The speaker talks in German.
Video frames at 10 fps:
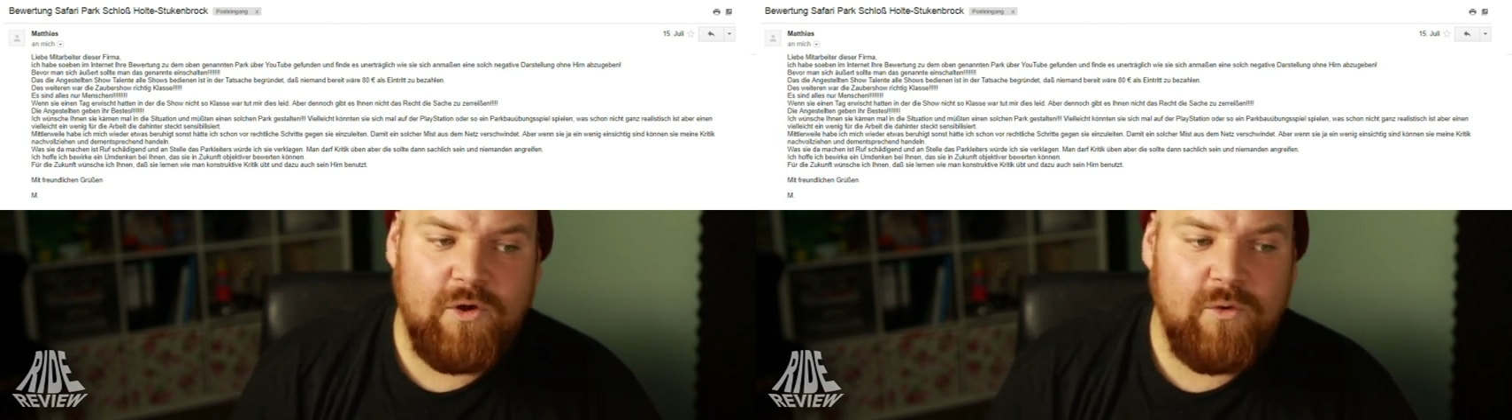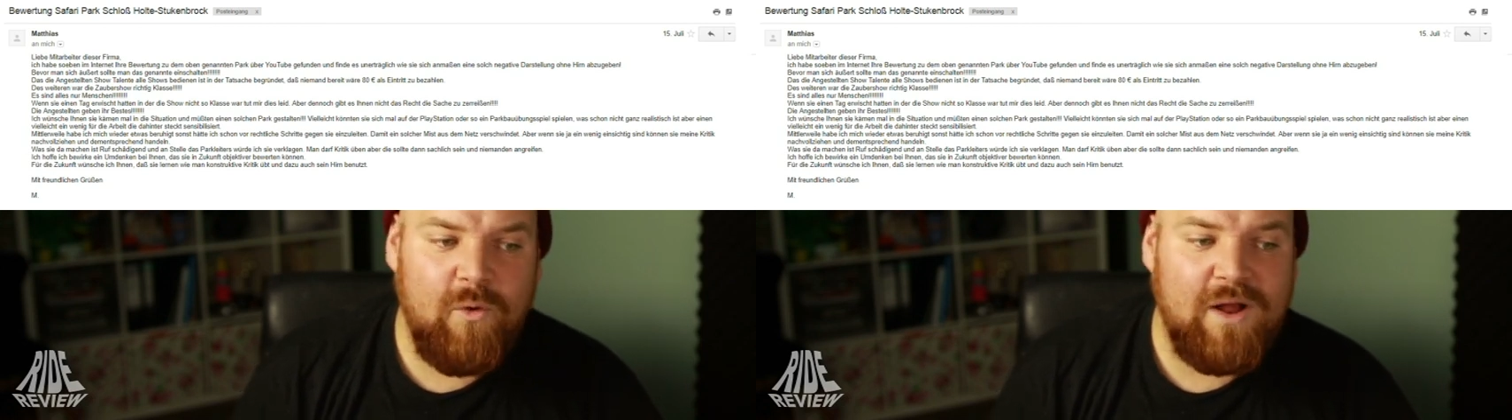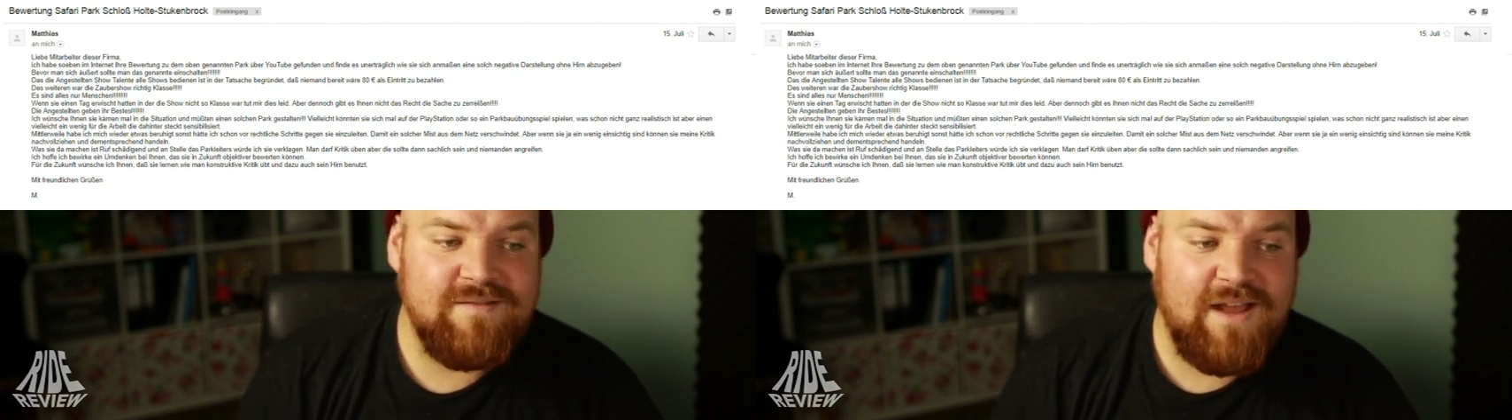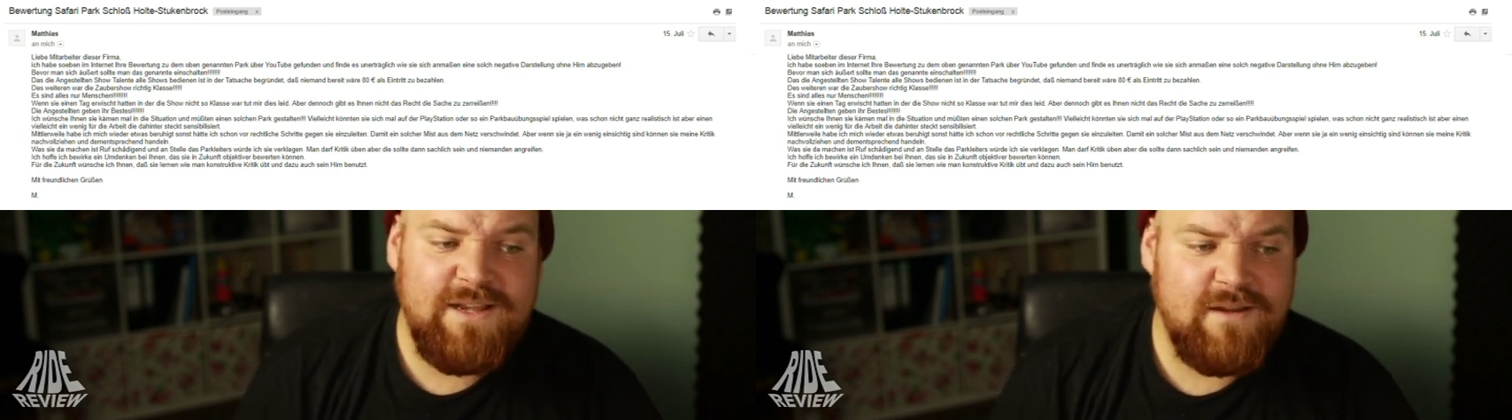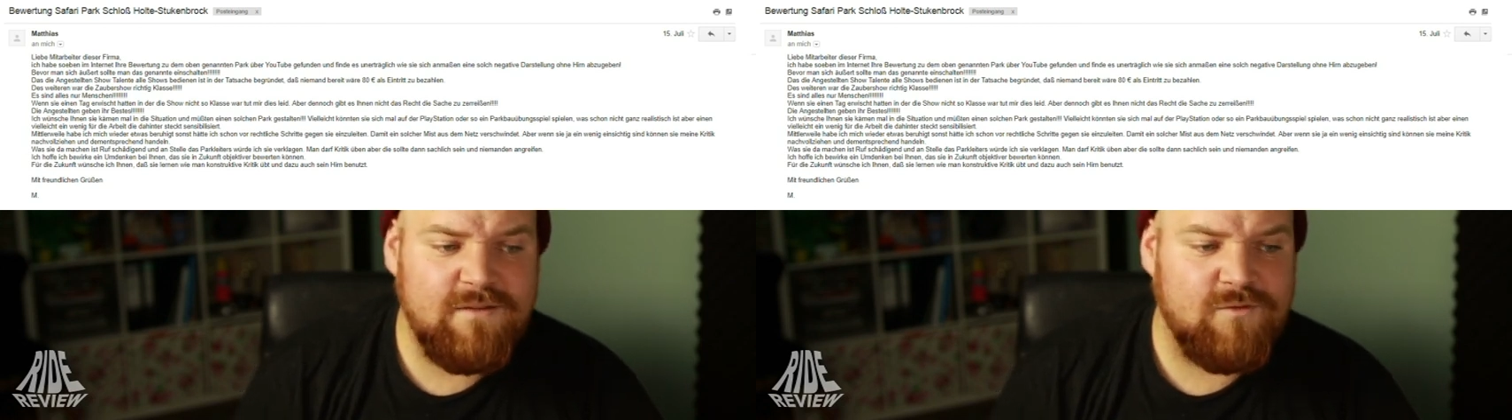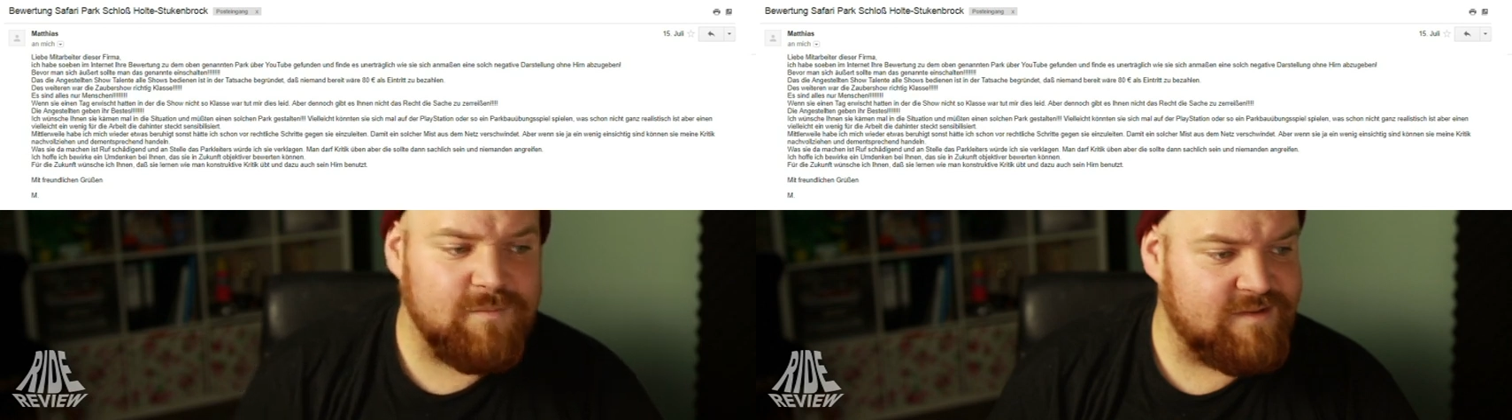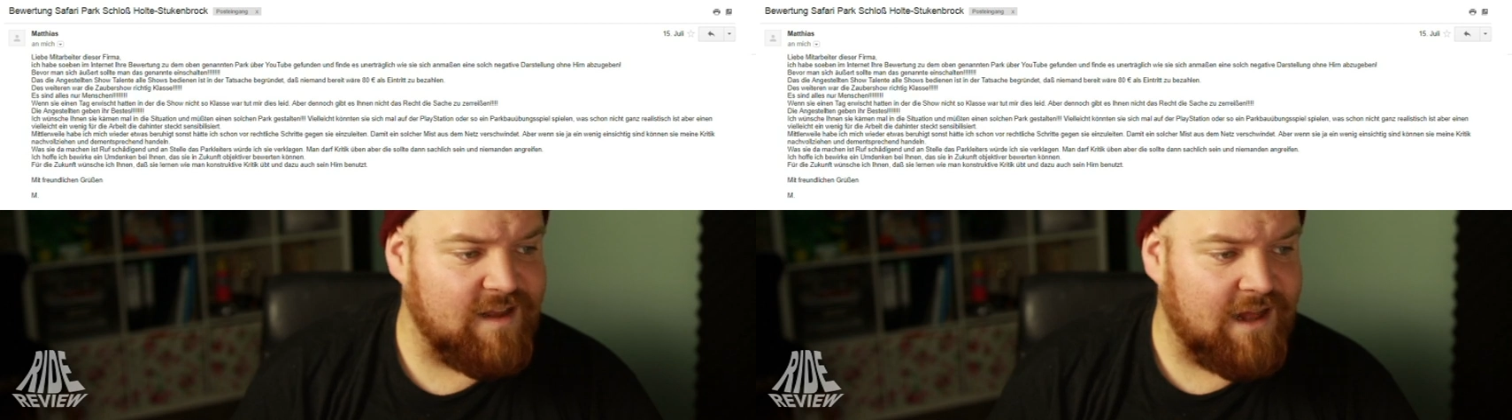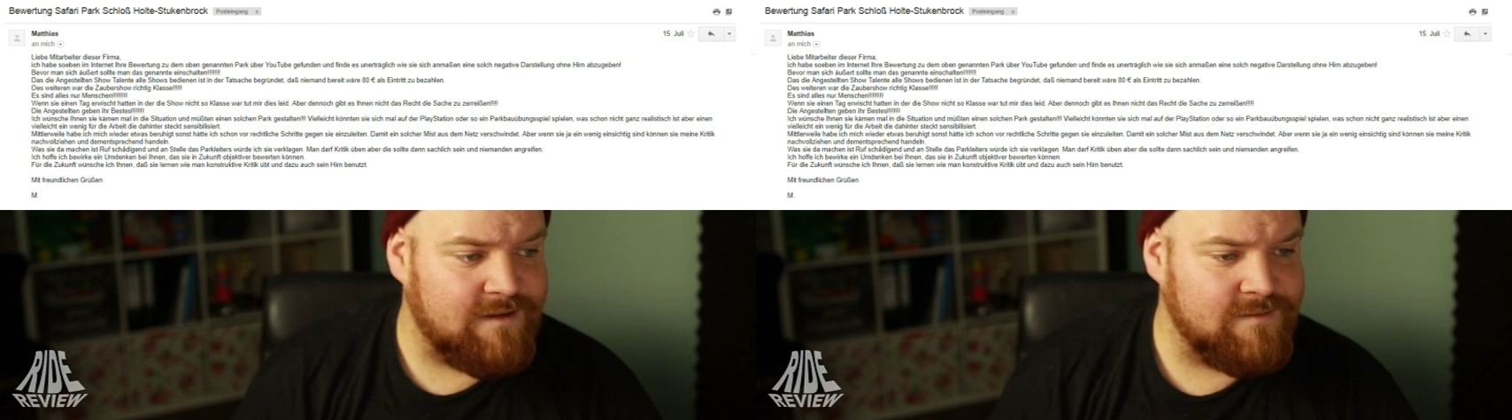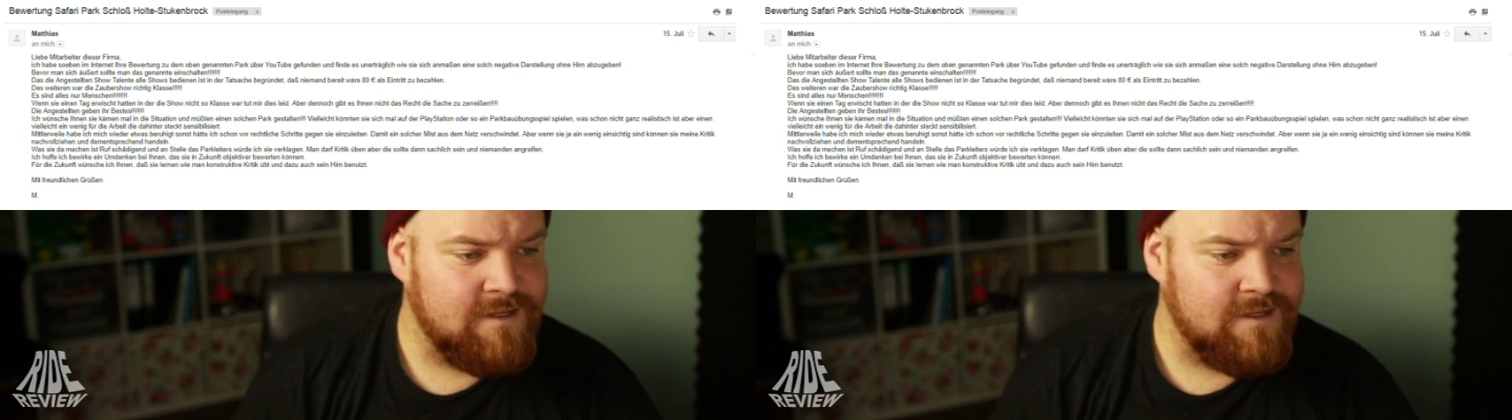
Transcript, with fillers: Euro als Eintritt zu bezahlen.